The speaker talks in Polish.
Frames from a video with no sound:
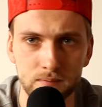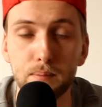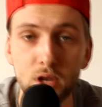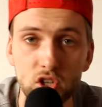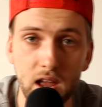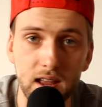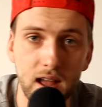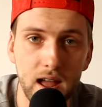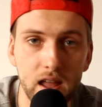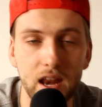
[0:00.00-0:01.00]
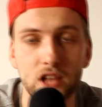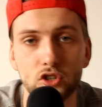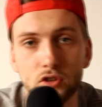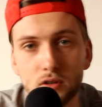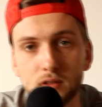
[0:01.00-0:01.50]
Bish a.k.a.
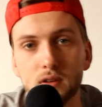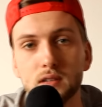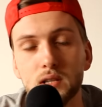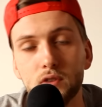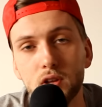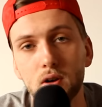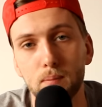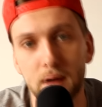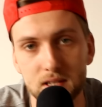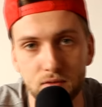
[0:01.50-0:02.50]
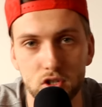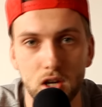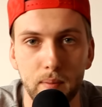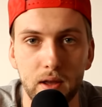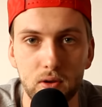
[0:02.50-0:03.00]
Rajon Rondo, zawodnik o bardzo
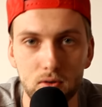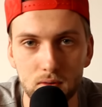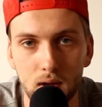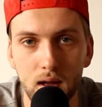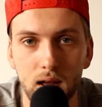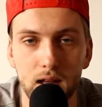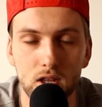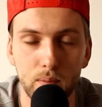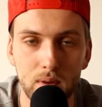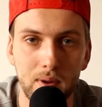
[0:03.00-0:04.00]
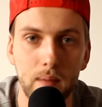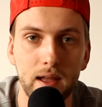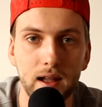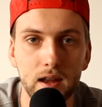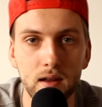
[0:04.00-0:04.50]
wysokim IQ, e, dobry
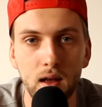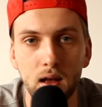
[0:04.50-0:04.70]
playmaker,